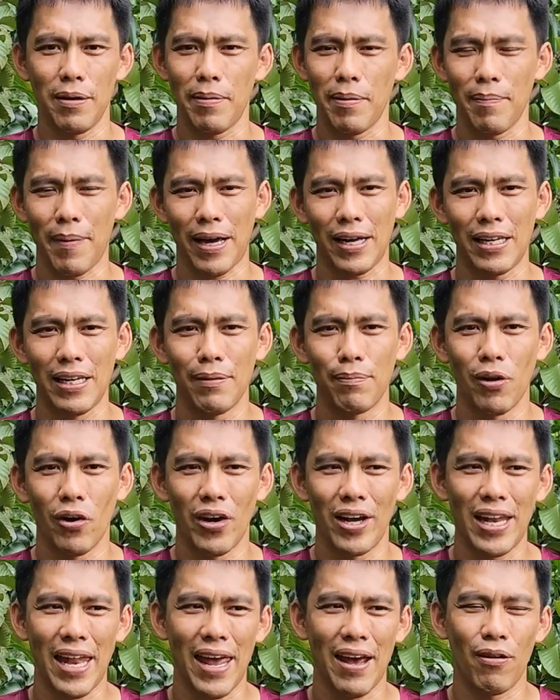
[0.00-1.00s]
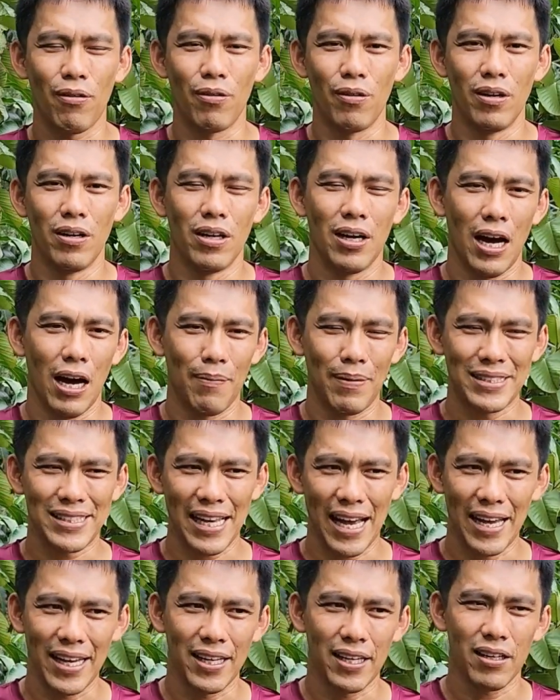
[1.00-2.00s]
ที่ไปหมักเรียบร้อยแล้วเอามา
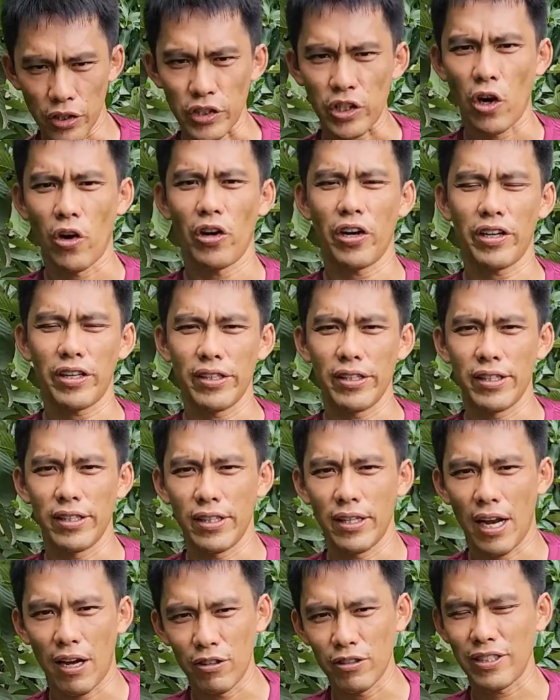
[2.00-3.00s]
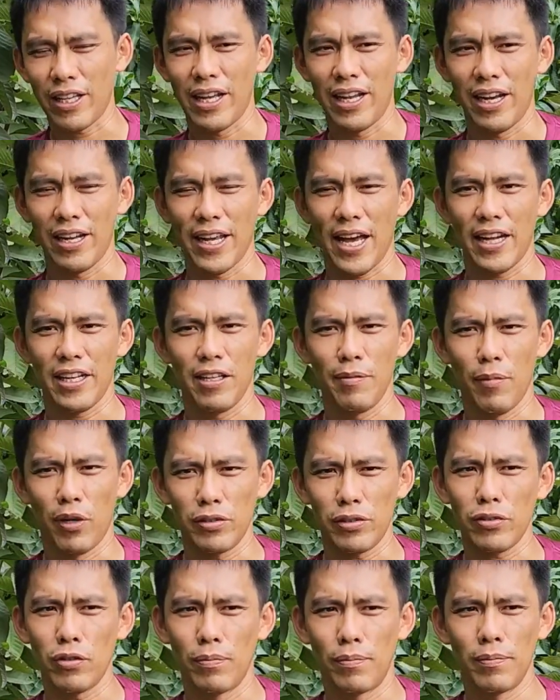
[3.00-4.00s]
ใส่ข้อ2ก็คือเราใส่ระยะที่เห
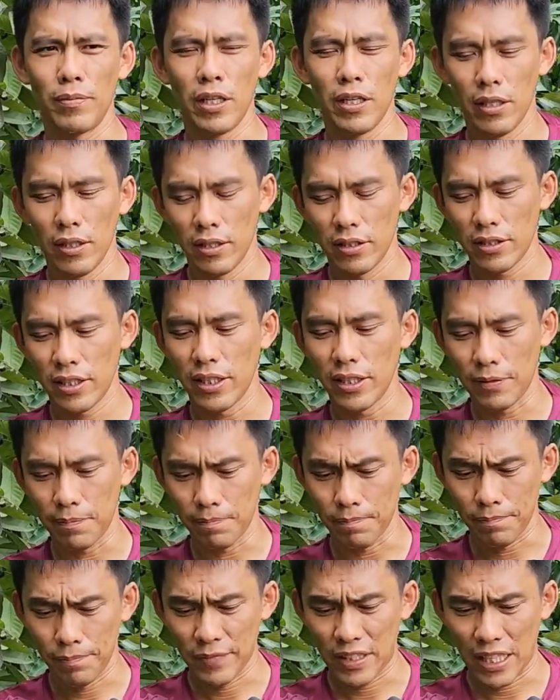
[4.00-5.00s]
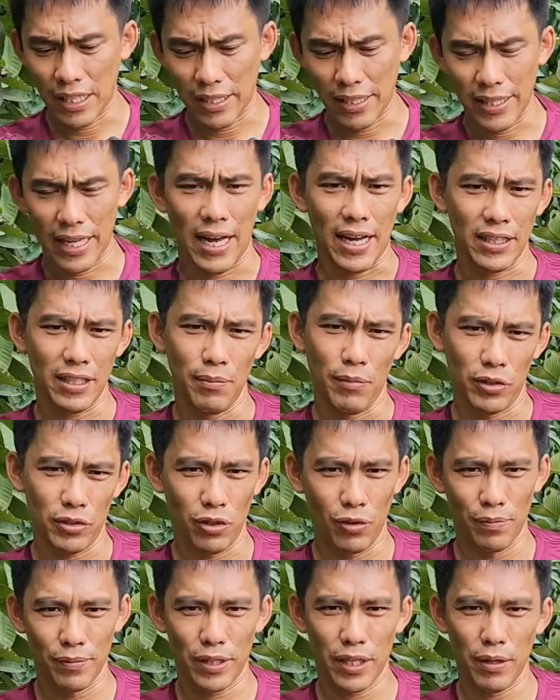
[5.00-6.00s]
มาะสม ซึ่งระยะที่เหมาะ
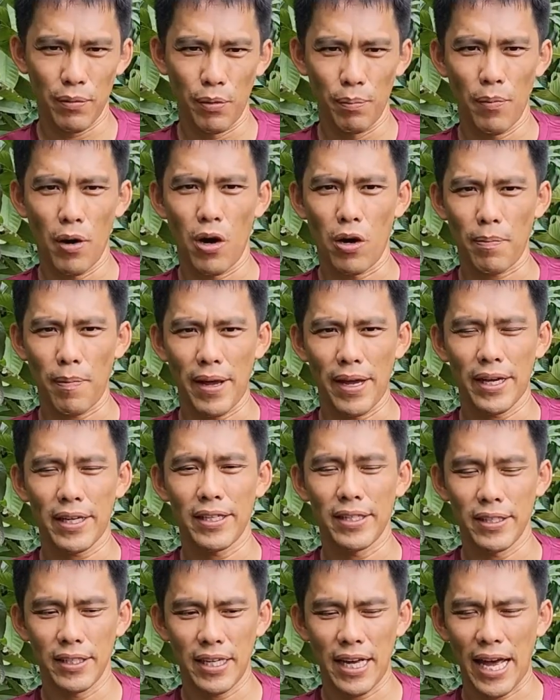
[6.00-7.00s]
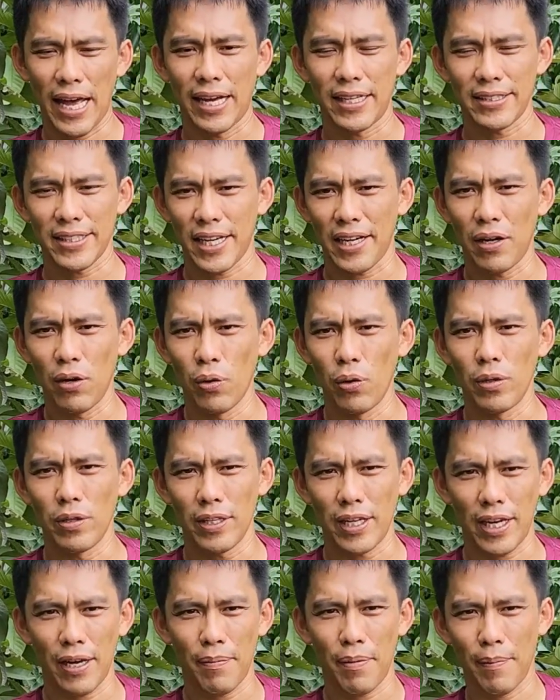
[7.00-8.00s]
สมที่ผมบอกไปก็คือห่างจากโคน
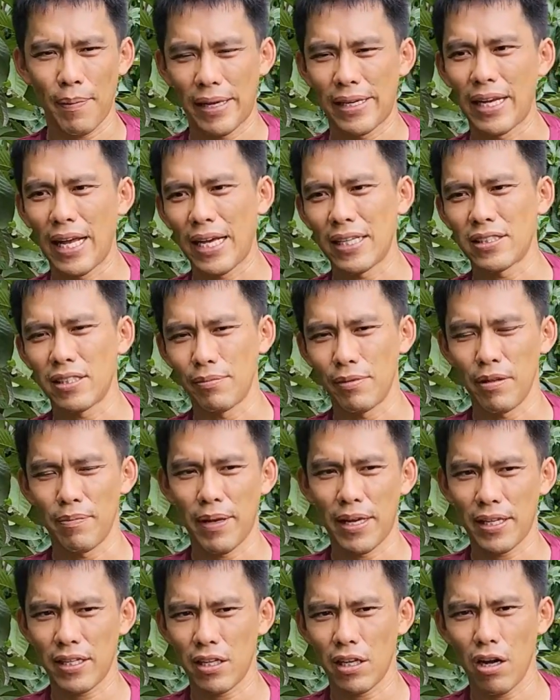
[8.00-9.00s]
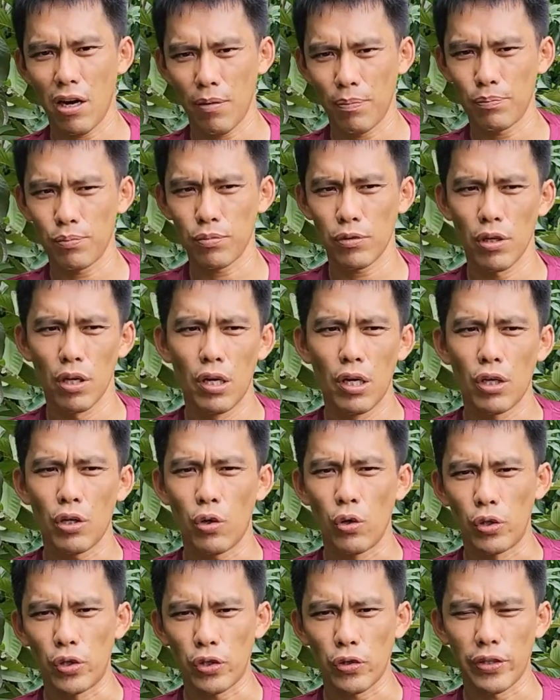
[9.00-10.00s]
นะครับ ประมาณ50ซนิเมตรรอบ
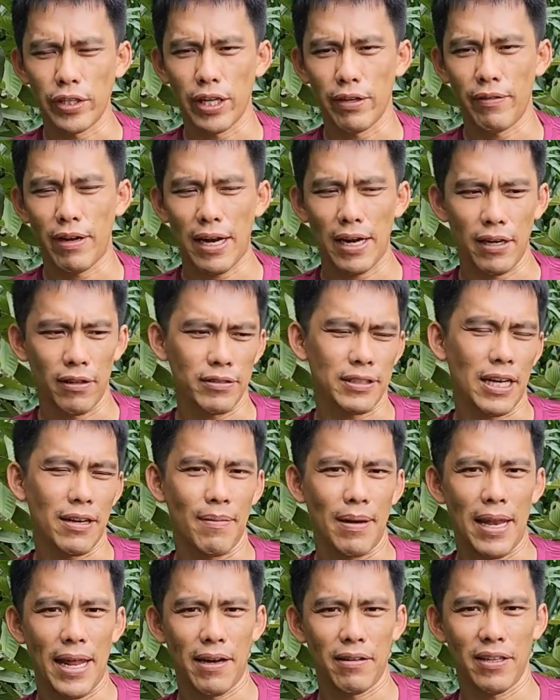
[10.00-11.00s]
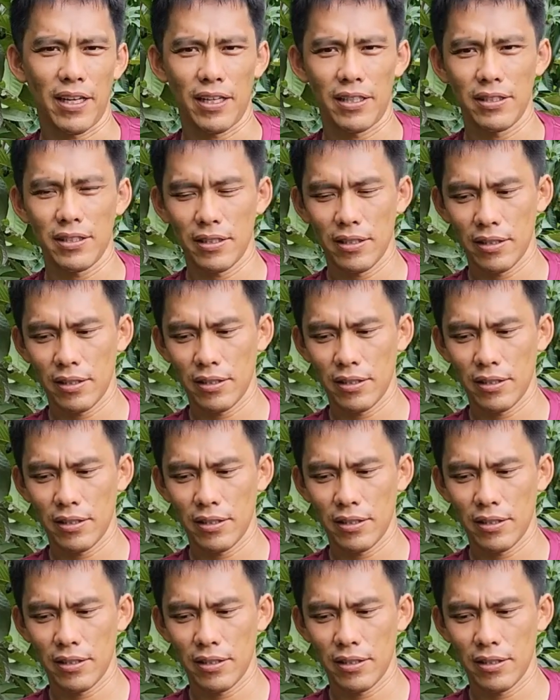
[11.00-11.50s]
โคนต้นเนี่ยเวลาเราใส่ไปแล้วเนี่ย